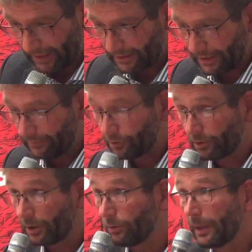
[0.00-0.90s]
savent
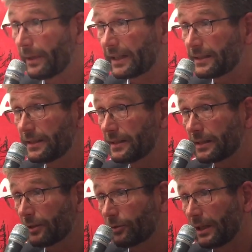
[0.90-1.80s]
ce qu'est une apraxie,
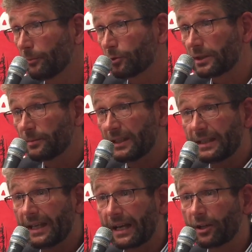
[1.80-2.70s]
c'est-à-dire une
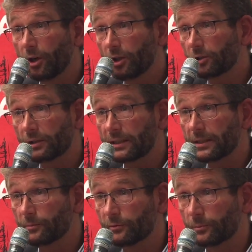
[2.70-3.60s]
impossibilité à coordonner
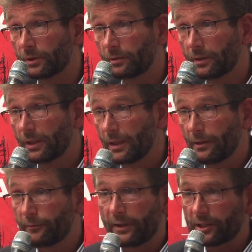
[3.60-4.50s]
ses mouvements,
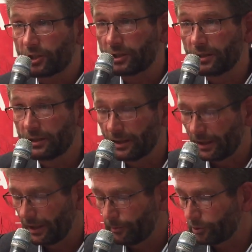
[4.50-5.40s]
phagie,
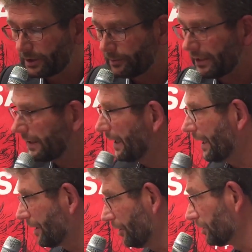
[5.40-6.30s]
impossibilité
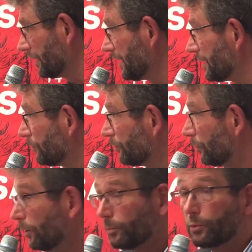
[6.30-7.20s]
à coordonner ses
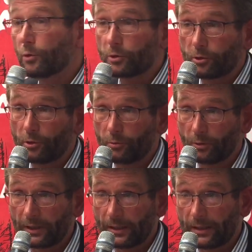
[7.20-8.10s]
mouvements pour se
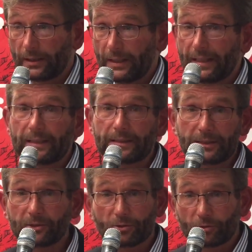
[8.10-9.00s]
nourrir.
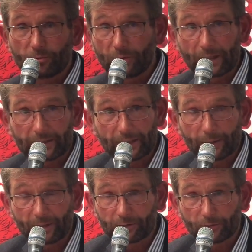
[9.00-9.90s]
Si je suis atteint
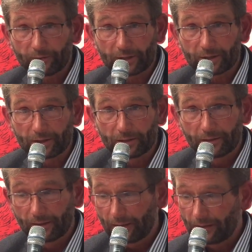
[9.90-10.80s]
d'apraxophagie,
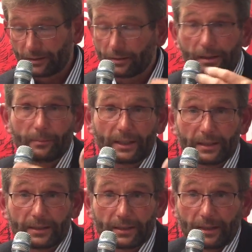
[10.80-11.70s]
dans la
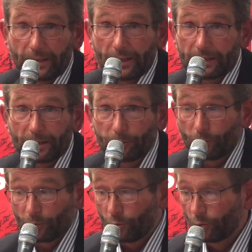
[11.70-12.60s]
maladie, qui, est un
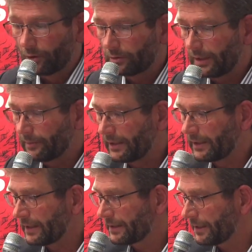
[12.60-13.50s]
symptôme courant de la
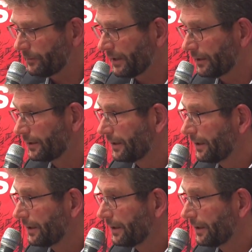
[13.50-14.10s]
maladie Mère.